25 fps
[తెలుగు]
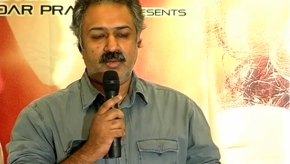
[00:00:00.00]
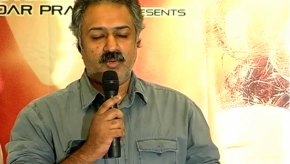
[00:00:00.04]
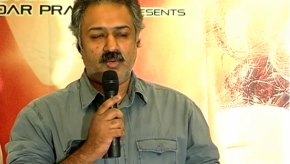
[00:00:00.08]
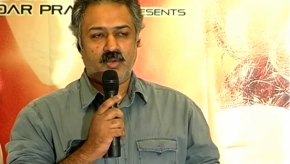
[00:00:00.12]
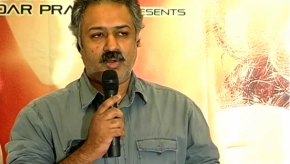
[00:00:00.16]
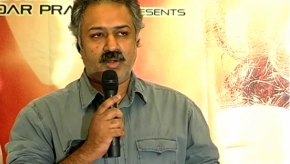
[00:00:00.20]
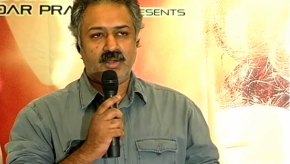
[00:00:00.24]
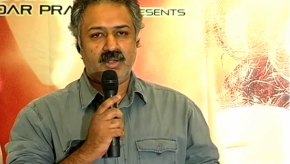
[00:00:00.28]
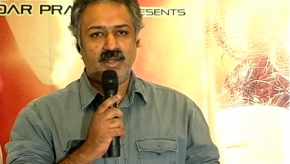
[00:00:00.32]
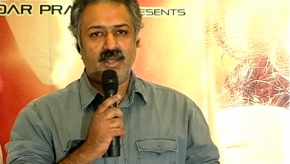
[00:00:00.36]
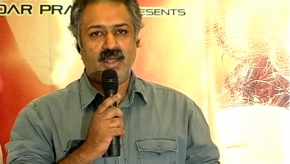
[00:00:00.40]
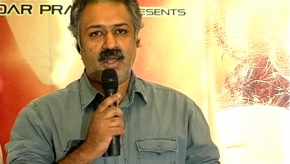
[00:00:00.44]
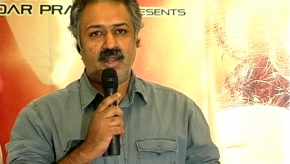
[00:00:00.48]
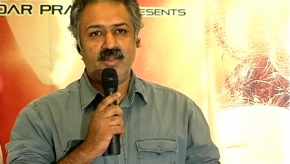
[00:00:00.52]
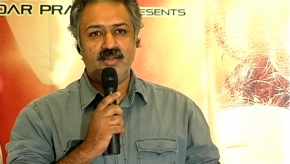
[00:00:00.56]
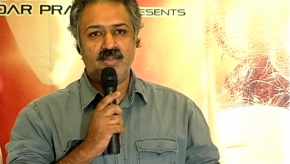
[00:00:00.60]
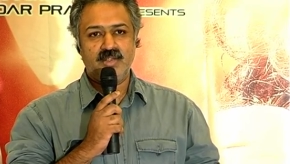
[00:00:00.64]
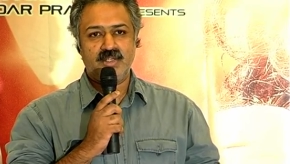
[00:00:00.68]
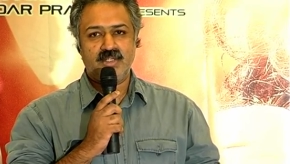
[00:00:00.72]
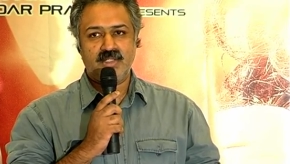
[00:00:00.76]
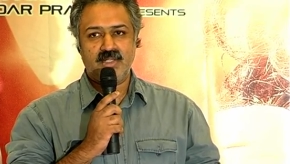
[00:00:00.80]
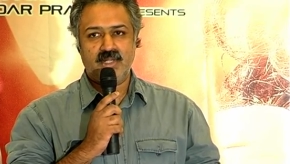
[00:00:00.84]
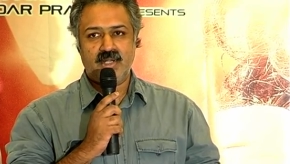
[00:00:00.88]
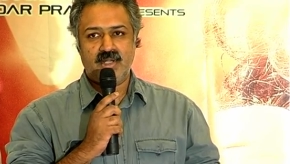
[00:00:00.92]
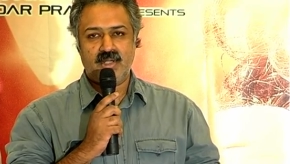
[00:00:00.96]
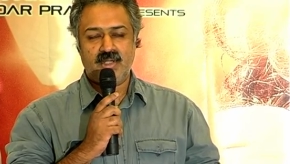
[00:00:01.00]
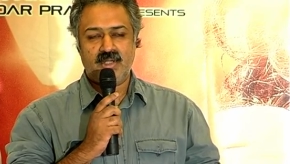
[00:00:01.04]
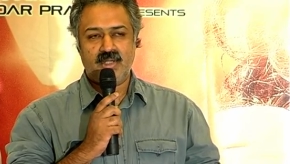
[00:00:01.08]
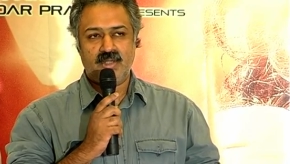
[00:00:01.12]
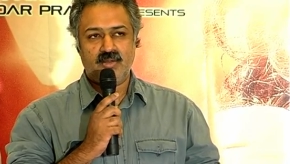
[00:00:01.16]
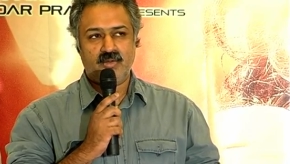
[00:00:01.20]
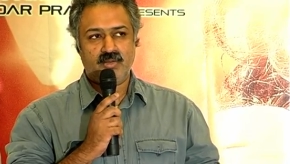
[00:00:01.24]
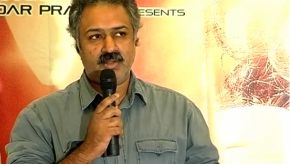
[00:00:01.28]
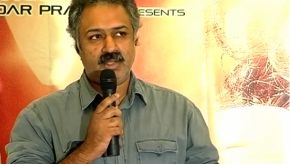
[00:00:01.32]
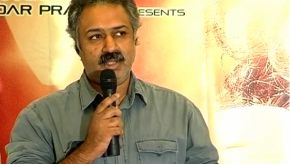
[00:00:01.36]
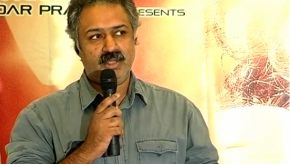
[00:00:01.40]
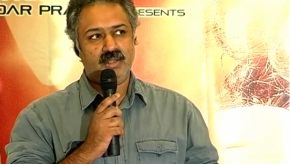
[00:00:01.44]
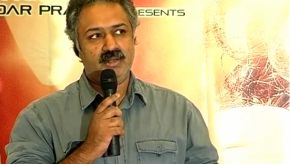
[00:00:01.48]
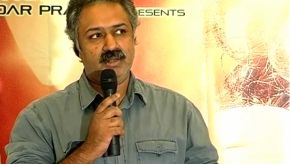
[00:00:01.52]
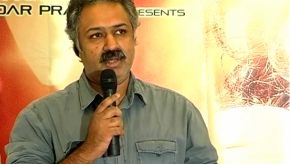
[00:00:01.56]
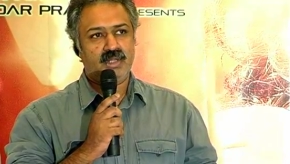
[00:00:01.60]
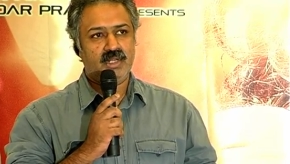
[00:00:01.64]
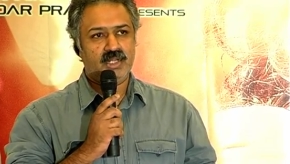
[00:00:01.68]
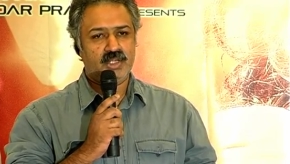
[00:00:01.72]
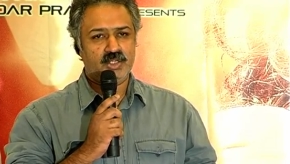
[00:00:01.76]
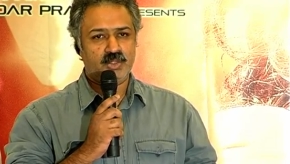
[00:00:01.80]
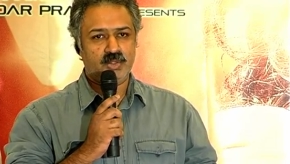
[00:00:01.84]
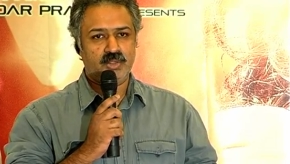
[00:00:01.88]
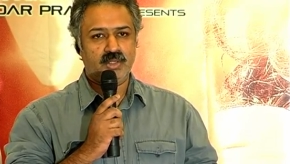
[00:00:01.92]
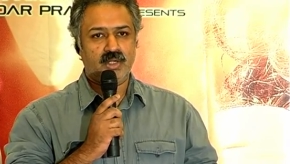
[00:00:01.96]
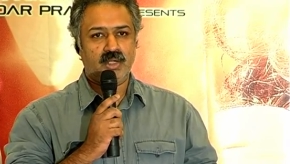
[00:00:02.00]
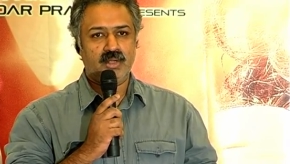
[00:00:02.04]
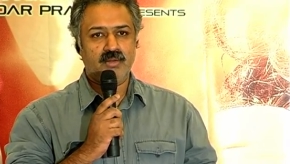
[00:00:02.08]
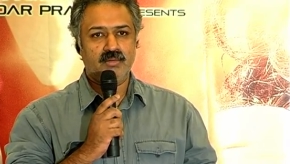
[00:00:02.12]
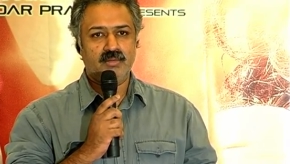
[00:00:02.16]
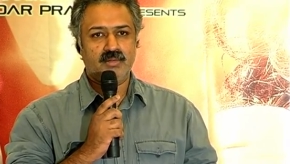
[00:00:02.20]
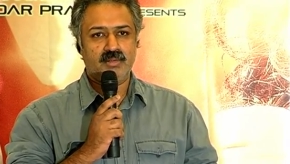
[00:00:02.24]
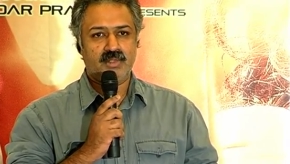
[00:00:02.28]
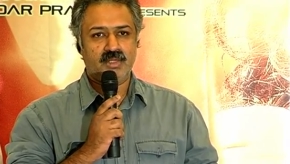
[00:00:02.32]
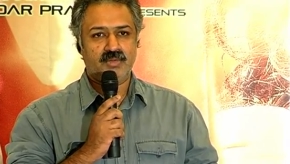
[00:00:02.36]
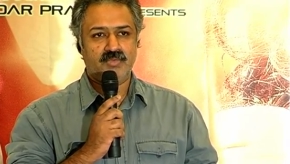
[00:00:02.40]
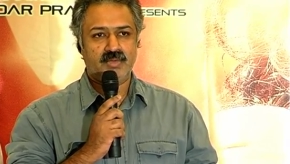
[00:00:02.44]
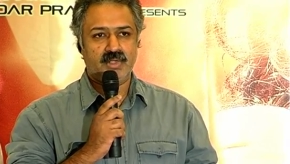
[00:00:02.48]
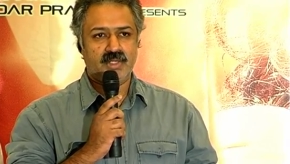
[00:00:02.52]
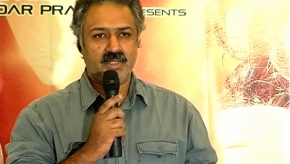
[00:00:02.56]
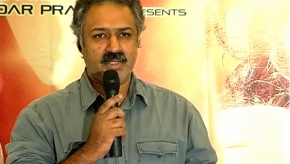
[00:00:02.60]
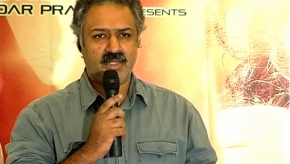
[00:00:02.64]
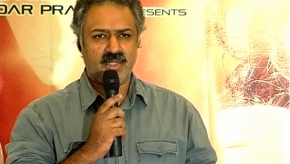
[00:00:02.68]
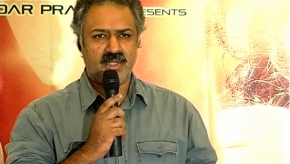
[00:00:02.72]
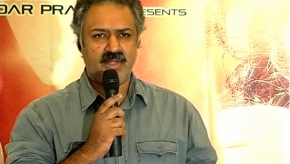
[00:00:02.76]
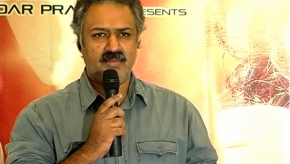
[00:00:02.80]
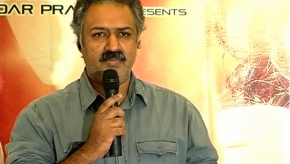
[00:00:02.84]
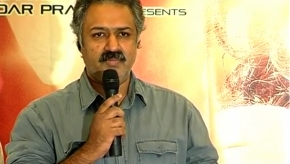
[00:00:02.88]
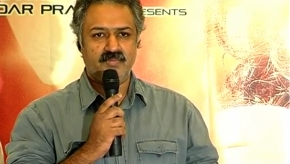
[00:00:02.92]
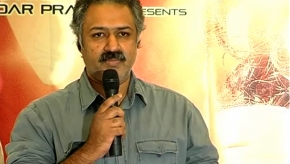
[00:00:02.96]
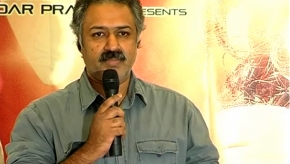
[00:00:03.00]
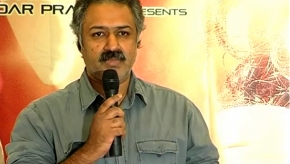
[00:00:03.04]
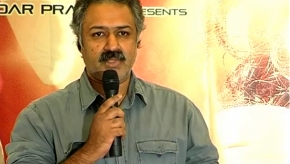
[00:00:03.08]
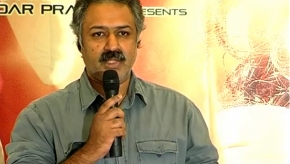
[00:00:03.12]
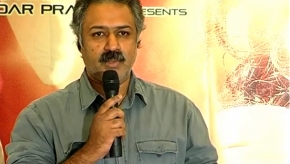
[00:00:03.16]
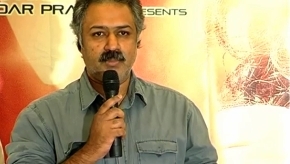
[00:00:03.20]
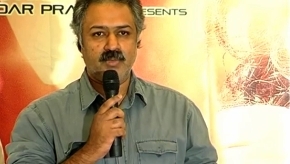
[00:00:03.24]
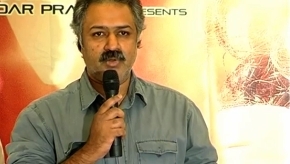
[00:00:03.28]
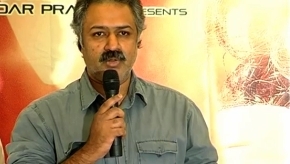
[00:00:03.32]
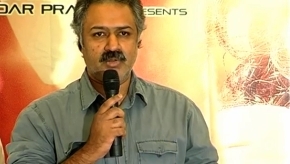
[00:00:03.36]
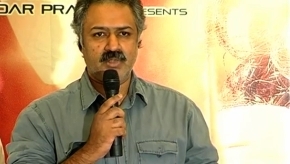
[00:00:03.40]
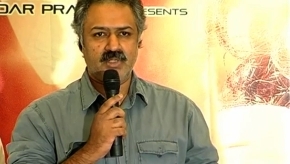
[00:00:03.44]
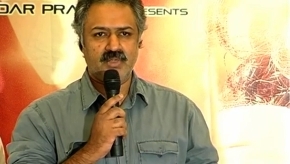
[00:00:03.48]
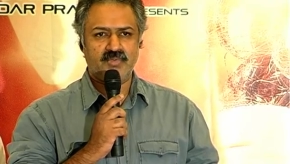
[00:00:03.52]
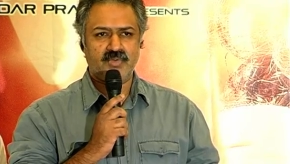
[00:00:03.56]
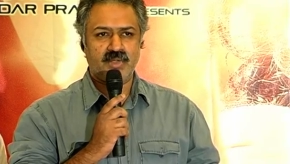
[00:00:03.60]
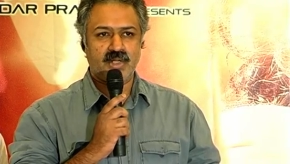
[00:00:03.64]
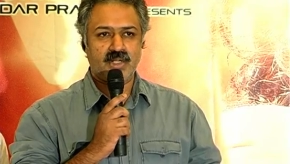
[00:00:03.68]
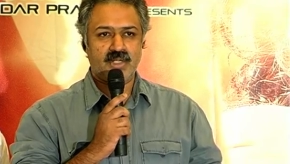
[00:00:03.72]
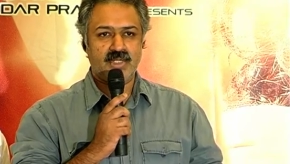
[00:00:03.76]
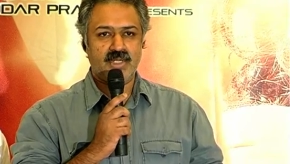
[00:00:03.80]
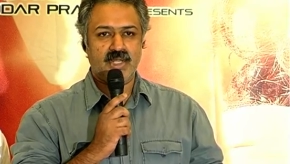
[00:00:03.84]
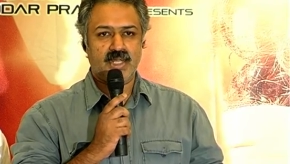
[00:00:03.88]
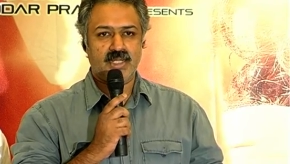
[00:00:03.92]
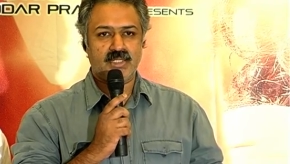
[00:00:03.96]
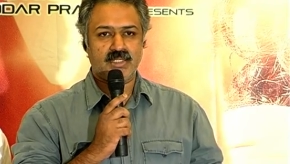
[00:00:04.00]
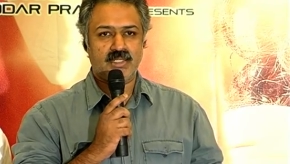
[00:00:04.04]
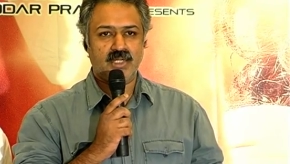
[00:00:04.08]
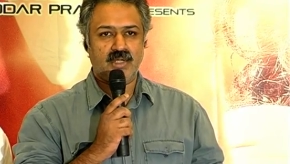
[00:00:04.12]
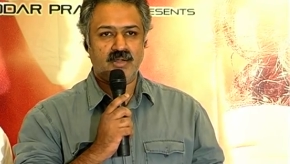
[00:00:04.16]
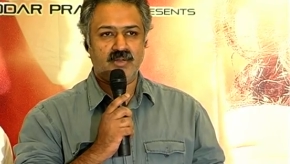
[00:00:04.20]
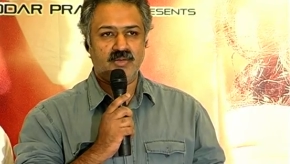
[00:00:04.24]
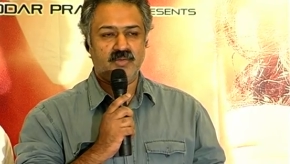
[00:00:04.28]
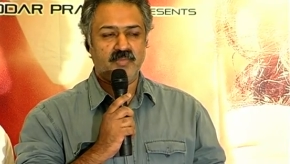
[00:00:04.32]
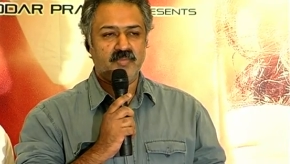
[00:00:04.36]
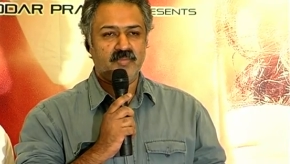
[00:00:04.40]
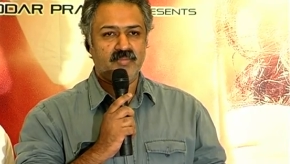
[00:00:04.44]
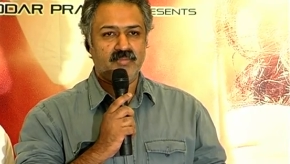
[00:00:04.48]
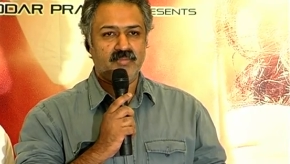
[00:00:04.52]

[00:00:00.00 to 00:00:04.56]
ఒకటిని ఆలోచించిన అంటే ఓకే నరేష్ ఉన్నాడు డెఫినెట్గా తమిళ్లో డిఫరెంట్గా చేస్తాడు